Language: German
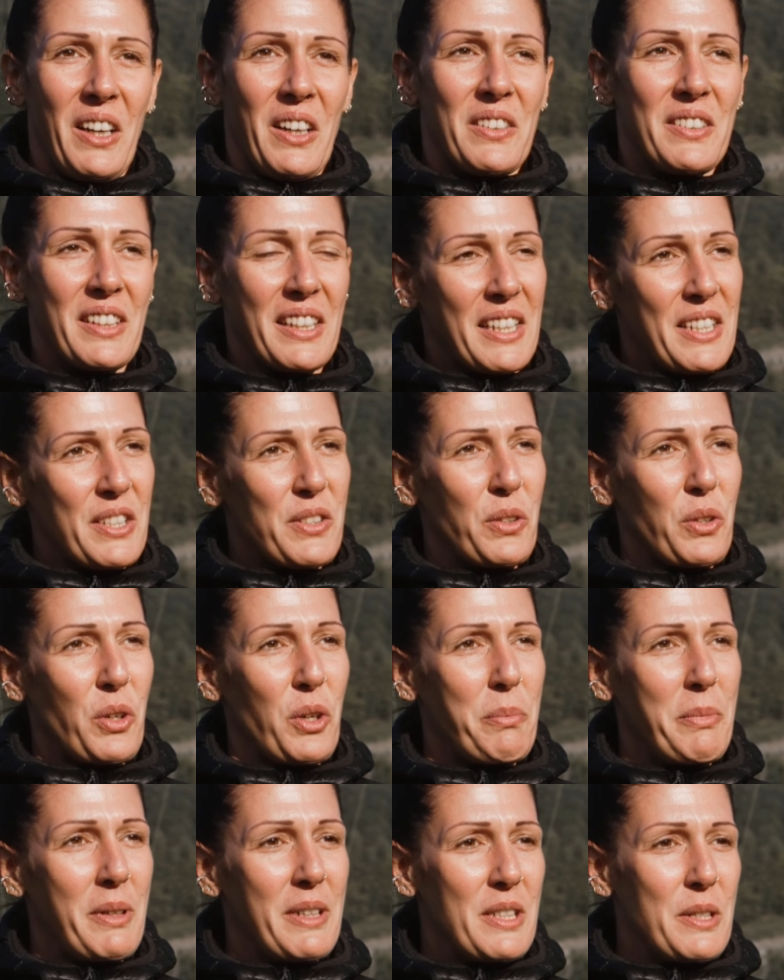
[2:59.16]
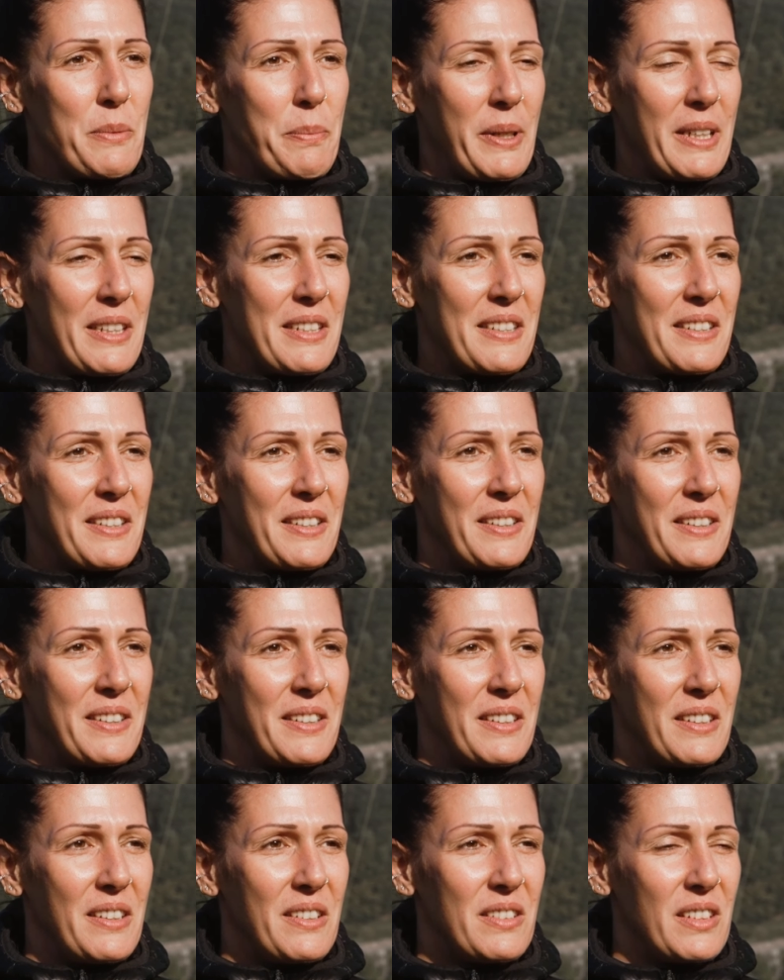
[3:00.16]
Und dann gehst du nochmal ins Bett
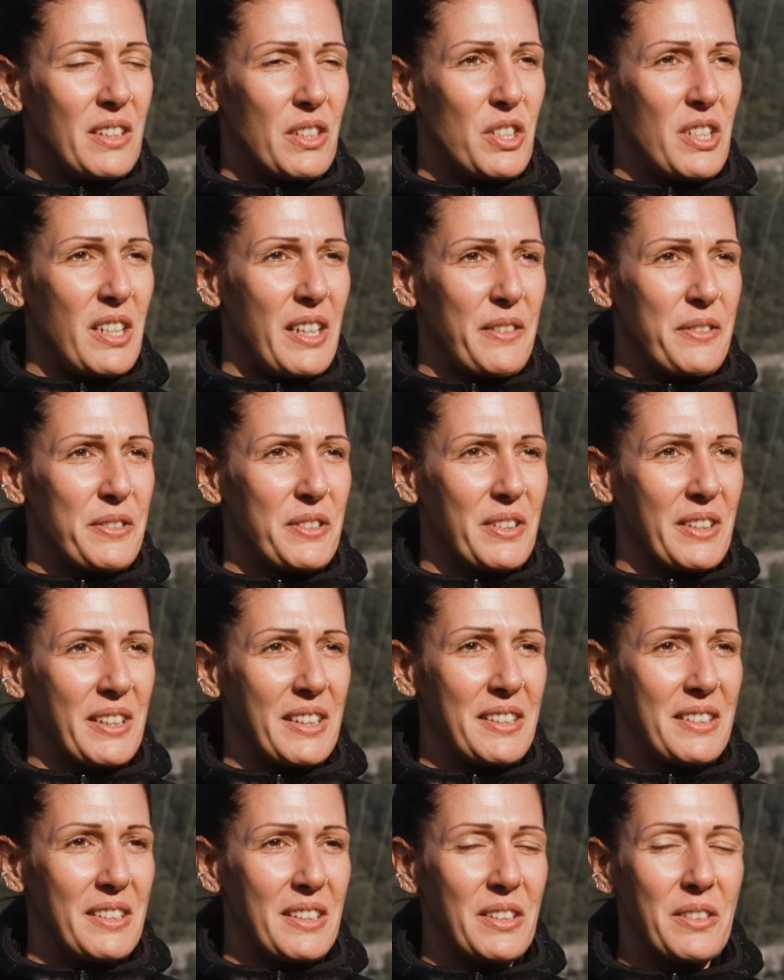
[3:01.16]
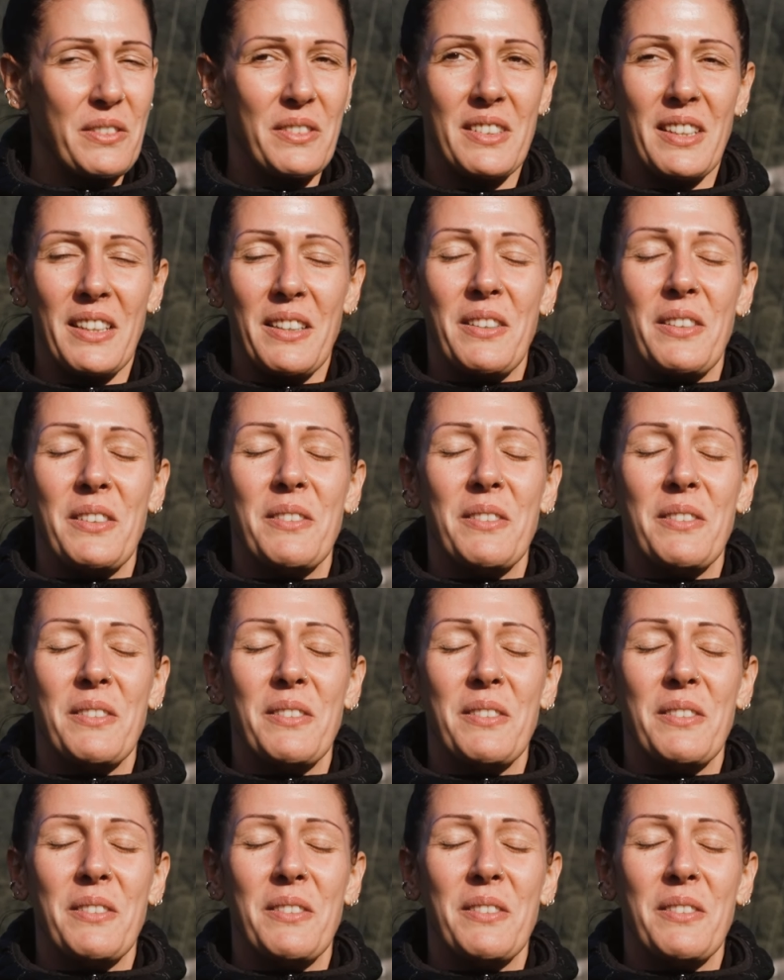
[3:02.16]
und dann schläfst du richtig und dann,